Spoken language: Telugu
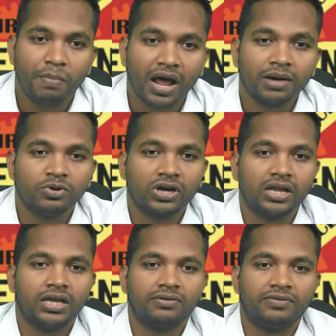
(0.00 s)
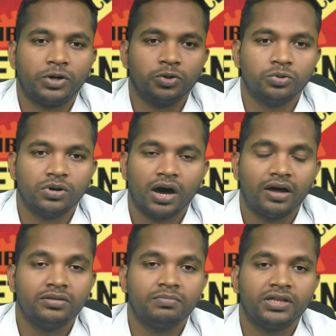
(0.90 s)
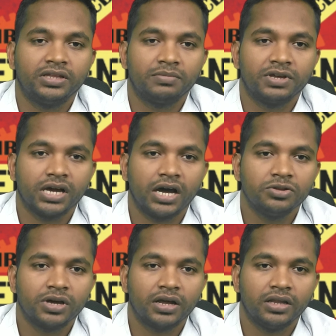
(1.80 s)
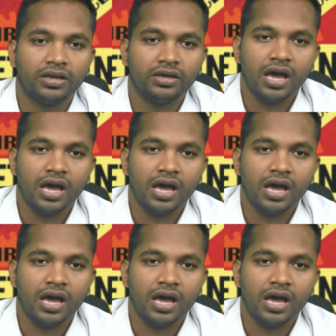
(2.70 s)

బలము కలిగిన వాడు అంత మాత్రమే కాదు కానీ